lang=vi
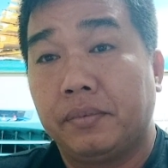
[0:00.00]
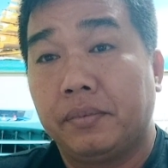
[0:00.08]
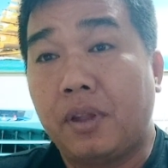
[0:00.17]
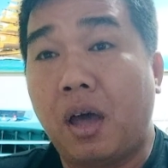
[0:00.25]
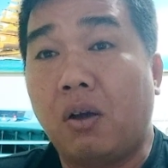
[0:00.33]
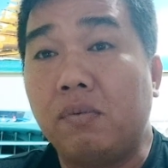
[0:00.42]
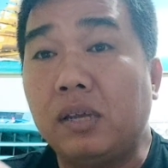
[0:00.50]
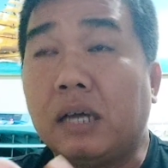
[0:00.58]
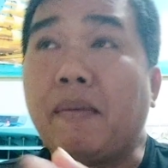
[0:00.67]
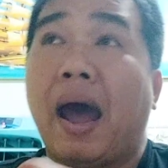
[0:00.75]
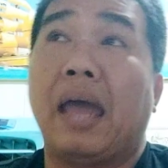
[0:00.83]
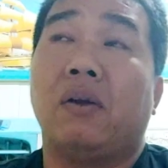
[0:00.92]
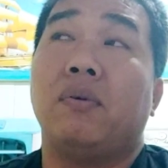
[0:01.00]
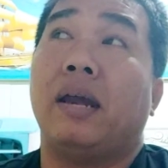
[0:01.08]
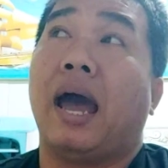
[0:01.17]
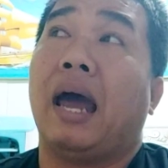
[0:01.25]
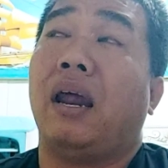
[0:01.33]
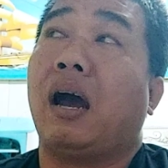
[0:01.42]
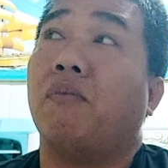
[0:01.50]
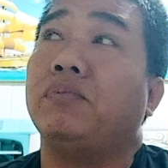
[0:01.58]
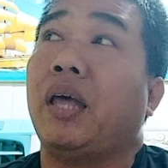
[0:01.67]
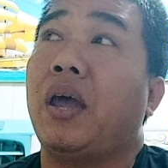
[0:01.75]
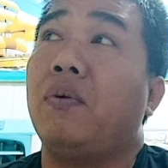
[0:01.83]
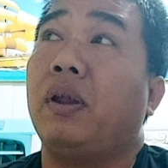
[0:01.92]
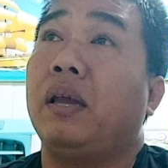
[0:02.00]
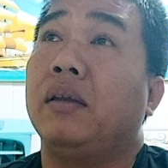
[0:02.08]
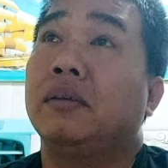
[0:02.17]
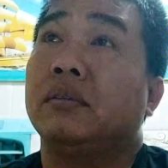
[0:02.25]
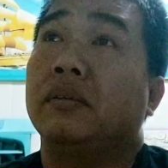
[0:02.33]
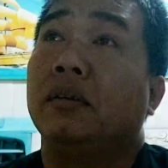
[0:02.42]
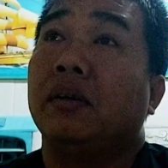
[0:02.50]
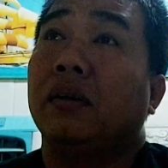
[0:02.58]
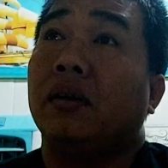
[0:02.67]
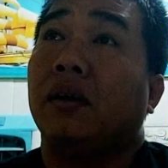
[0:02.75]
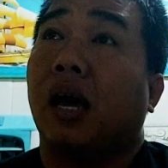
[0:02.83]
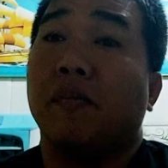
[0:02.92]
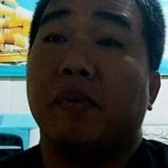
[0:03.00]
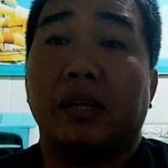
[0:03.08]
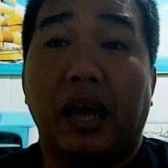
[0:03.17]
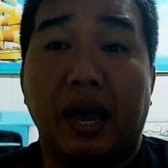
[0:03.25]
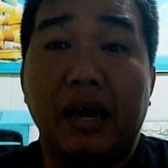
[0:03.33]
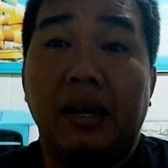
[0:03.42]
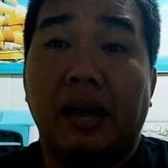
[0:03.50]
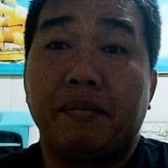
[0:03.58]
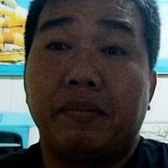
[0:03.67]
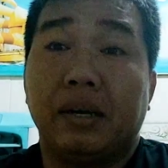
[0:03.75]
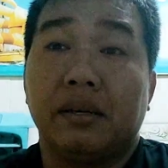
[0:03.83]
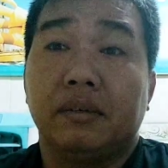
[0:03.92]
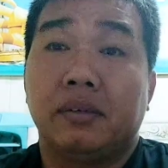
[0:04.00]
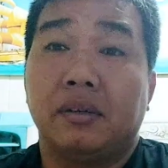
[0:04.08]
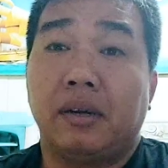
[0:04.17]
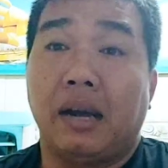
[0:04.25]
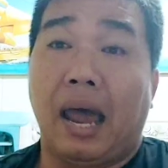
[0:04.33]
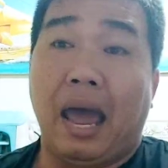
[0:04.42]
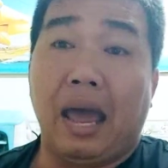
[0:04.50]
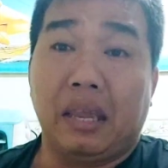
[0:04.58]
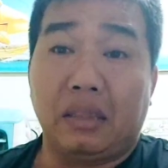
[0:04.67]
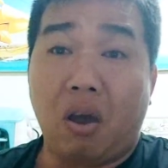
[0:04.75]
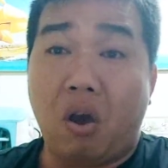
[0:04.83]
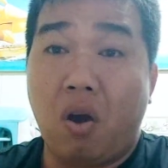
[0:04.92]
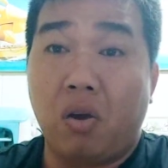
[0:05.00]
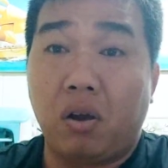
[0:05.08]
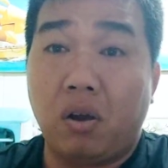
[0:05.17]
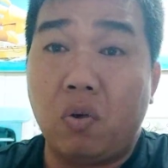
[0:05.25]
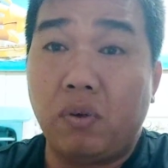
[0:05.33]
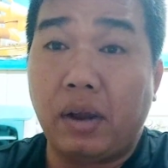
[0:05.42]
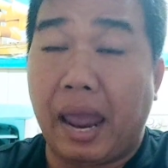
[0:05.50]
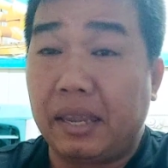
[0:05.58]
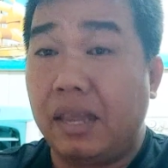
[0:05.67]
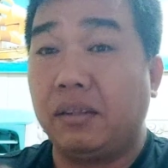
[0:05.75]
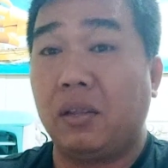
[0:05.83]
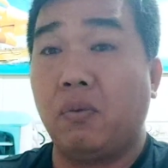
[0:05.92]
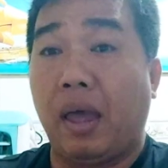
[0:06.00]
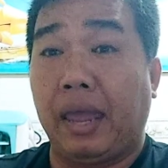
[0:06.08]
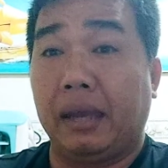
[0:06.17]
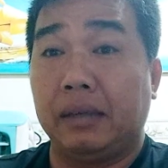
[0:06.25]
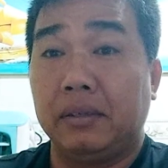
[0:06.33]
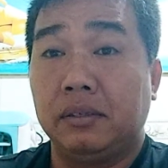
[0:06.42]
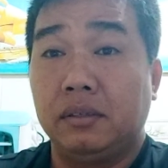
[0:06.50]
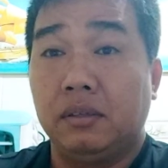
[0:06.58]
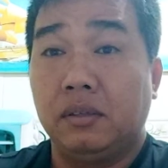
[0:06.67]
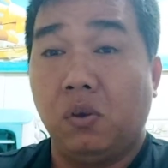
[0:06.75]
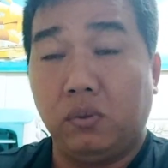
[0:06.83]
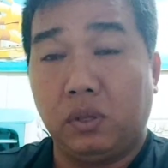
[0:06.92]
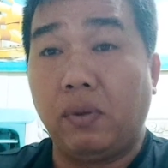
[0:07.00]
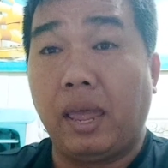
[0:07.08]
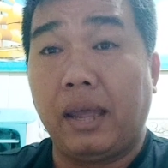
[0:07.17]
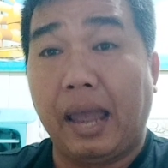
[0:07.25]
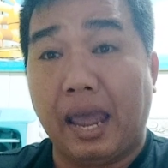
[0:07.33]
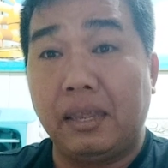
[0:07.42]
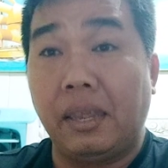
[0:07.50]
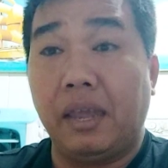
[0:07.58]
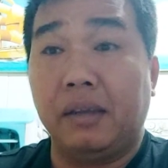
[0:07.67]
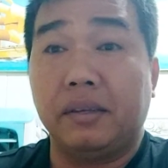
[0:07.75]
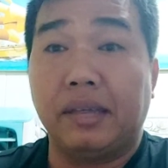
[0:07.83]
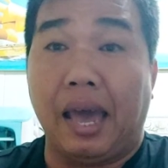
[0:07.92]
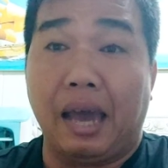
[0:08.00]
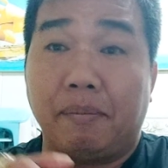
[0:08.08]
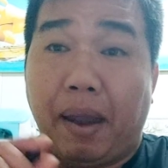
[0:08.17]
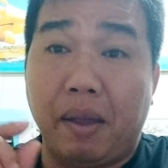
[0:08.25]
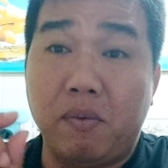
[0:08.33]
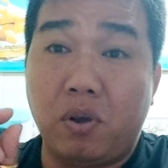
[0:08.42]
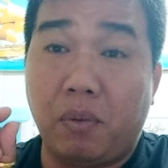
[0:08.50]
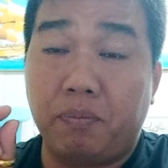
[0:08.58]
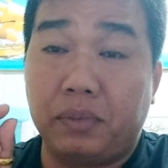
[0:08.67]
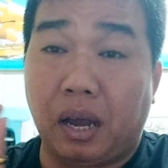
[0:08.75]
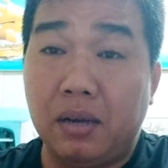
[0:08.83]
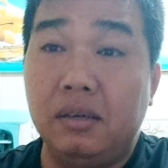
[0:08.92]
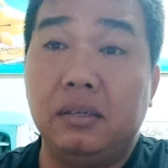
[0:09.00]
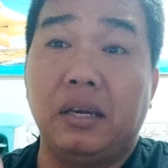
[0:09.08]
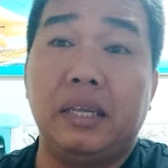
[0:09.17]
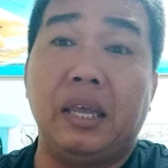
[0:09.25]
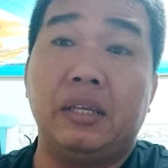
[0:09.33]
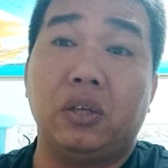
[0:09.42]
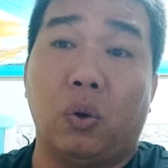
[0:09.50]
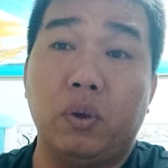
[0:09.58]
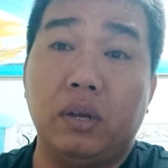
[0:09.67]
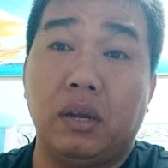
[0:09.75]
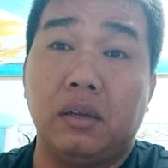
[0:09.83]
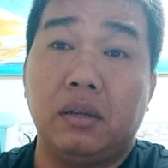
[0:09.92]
đó cũng như cái bài con gà nó không tiêu đi thì mình chỉ anh em á là cho nó uống hai viên tiêu đen uống tiêu đen hai viên và vẽ một gốc tư cái viên sủi thôi